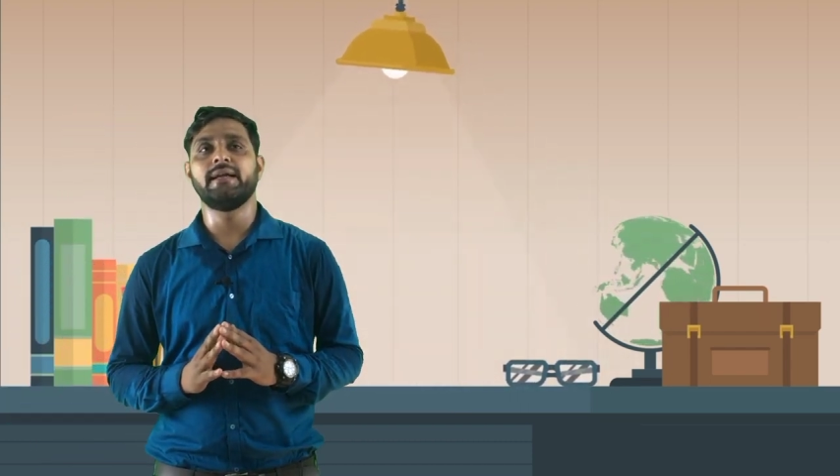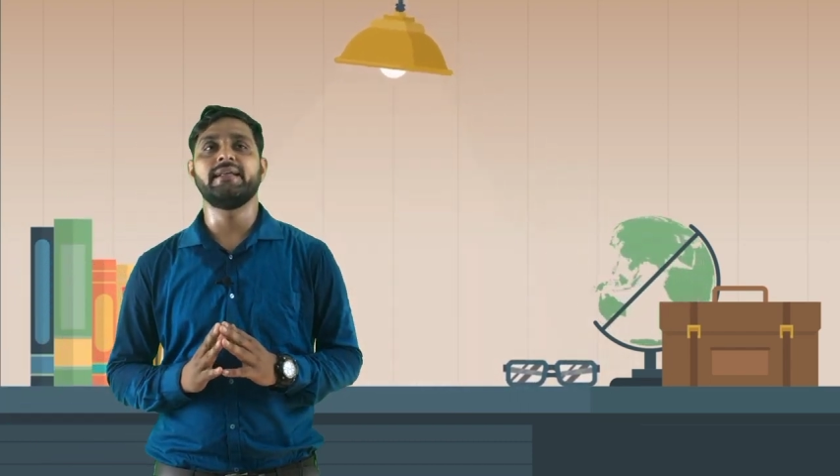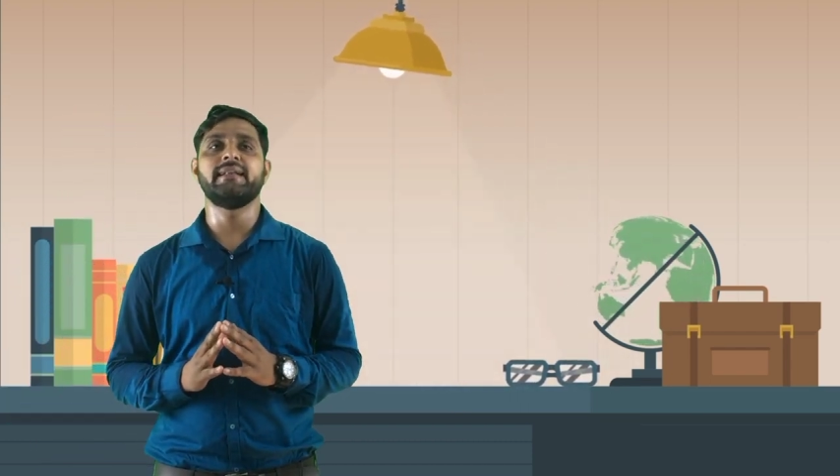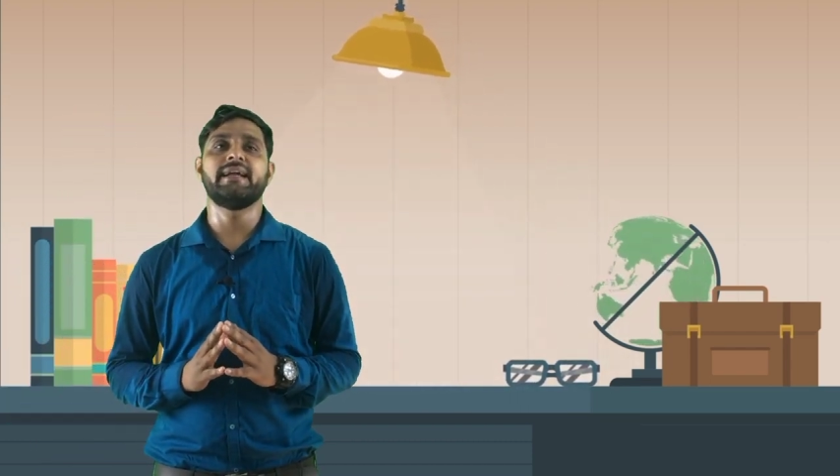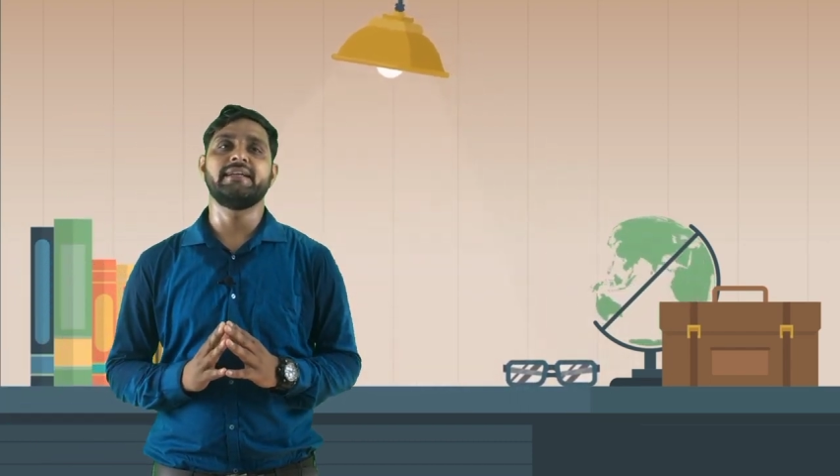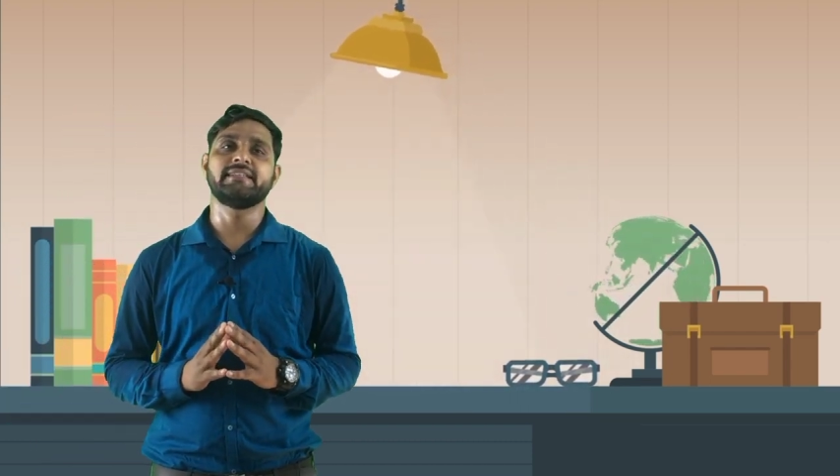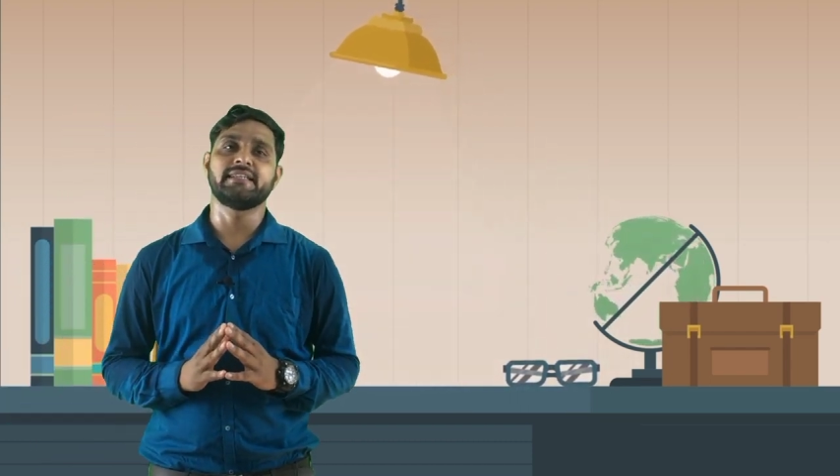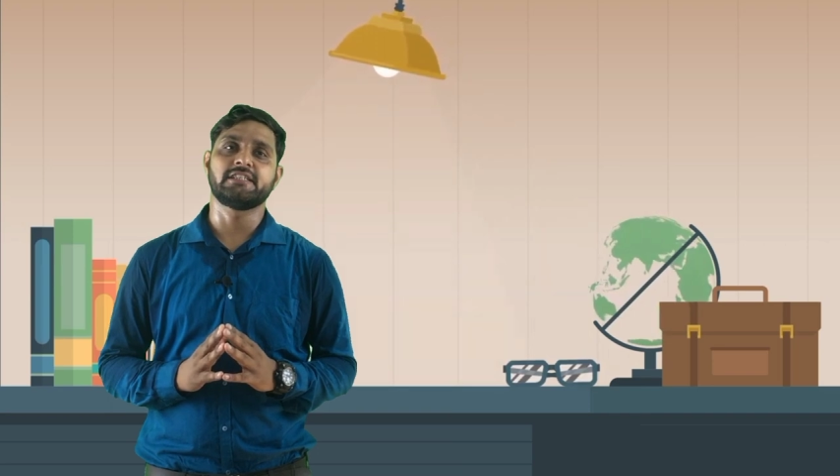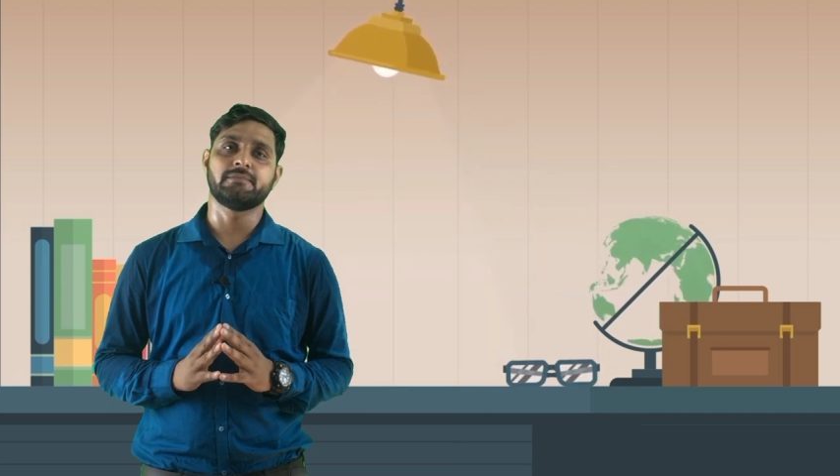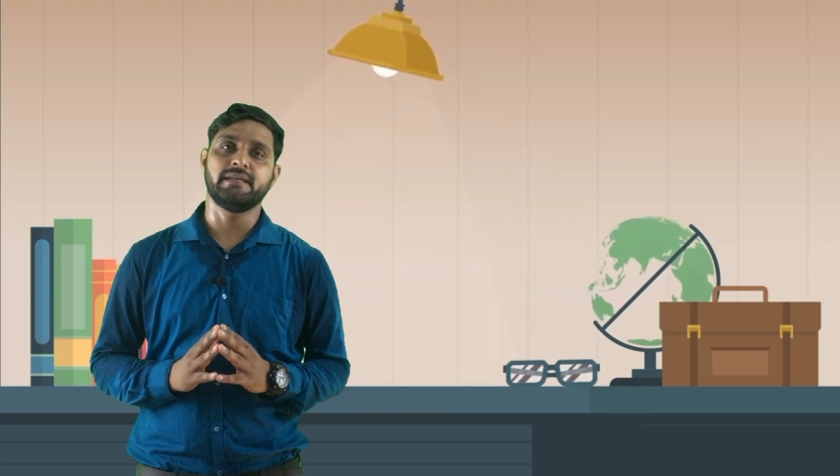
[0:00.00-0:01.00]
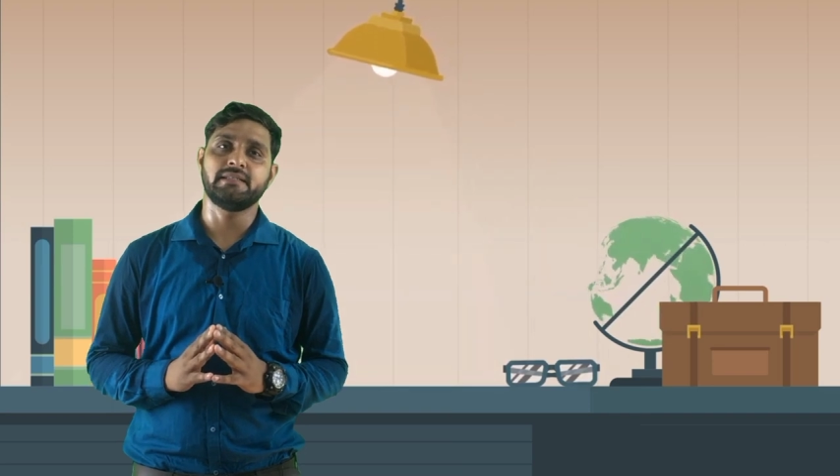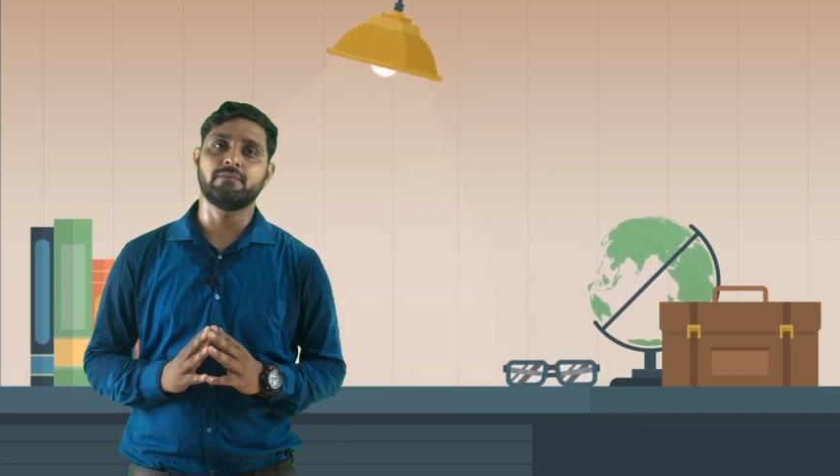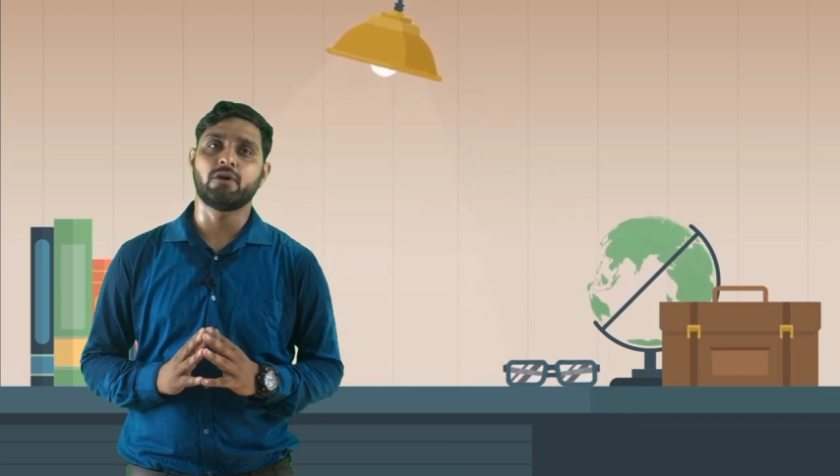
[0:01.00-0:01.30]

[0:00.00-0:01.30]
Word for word: 1896 में जब